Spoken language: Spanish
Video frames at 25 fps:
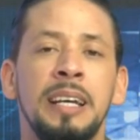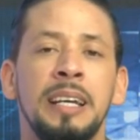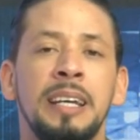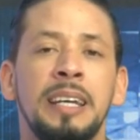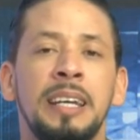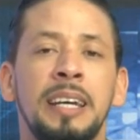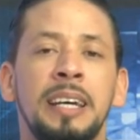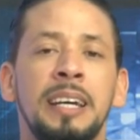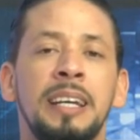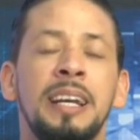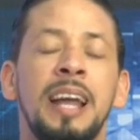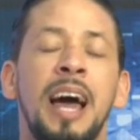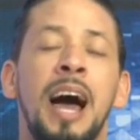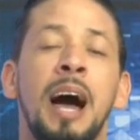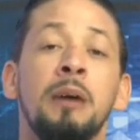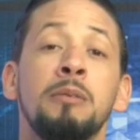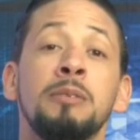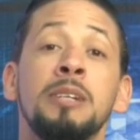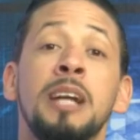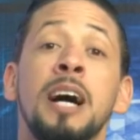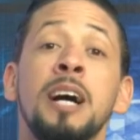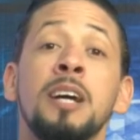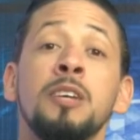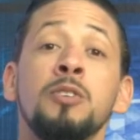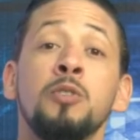quien
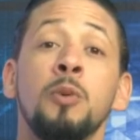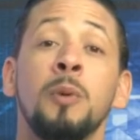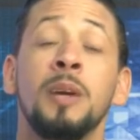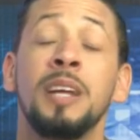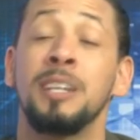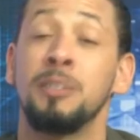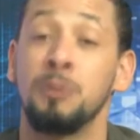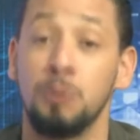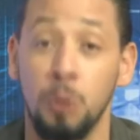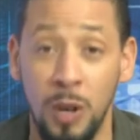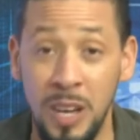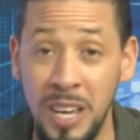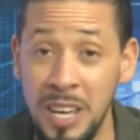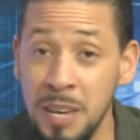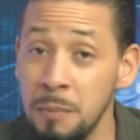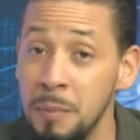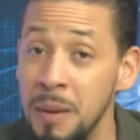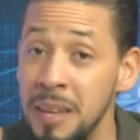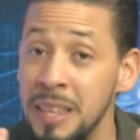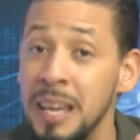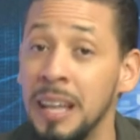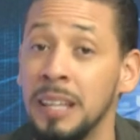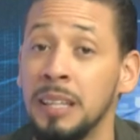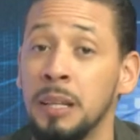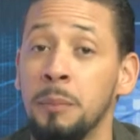habla sobre esto
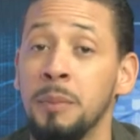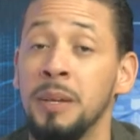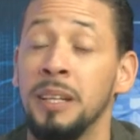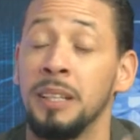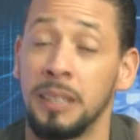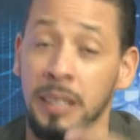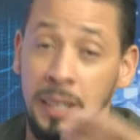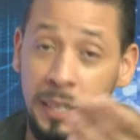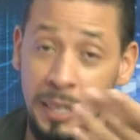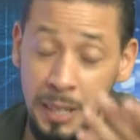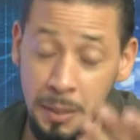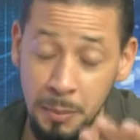inmediatamente,